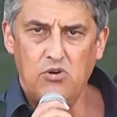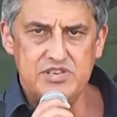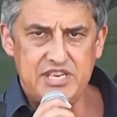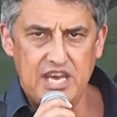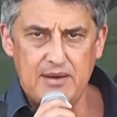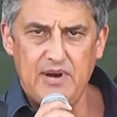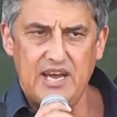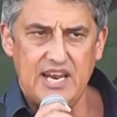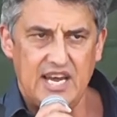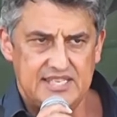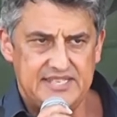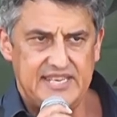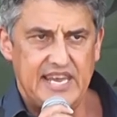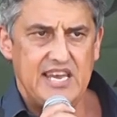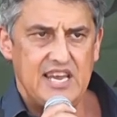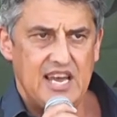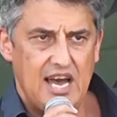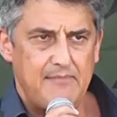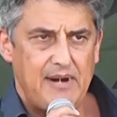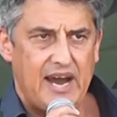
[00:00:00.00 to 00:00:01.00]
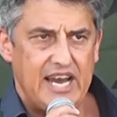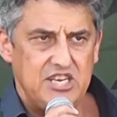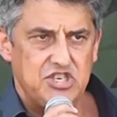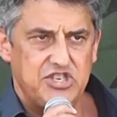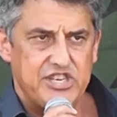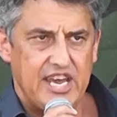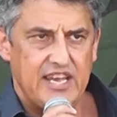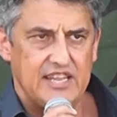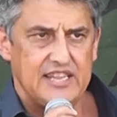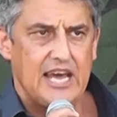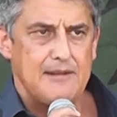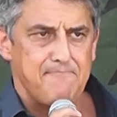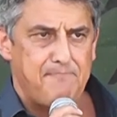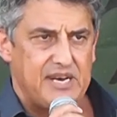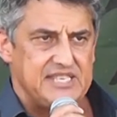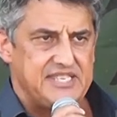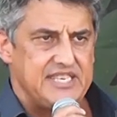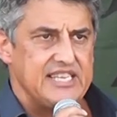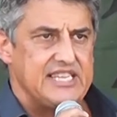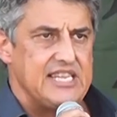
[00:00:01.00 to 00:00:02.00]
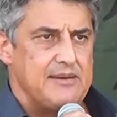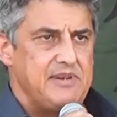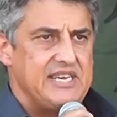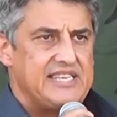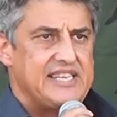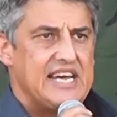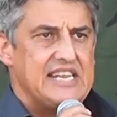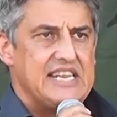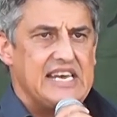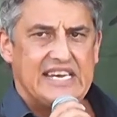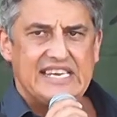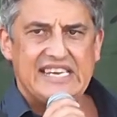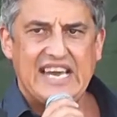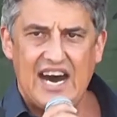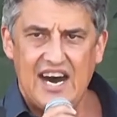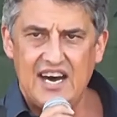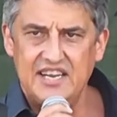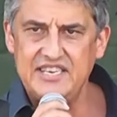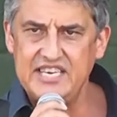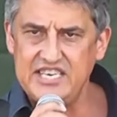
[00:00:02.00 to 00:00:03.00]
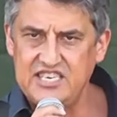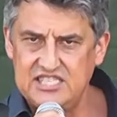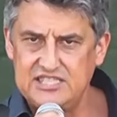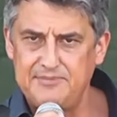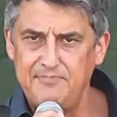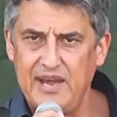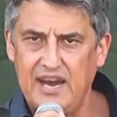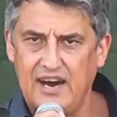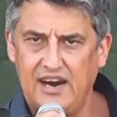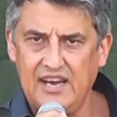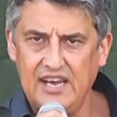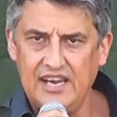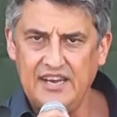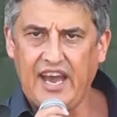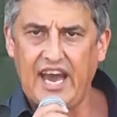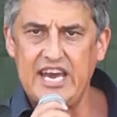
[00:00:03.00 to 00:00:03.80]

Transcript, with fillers: Und jemand hat 10 Gramm einstecken, dann passiert nämlich dann gar nichts mehr.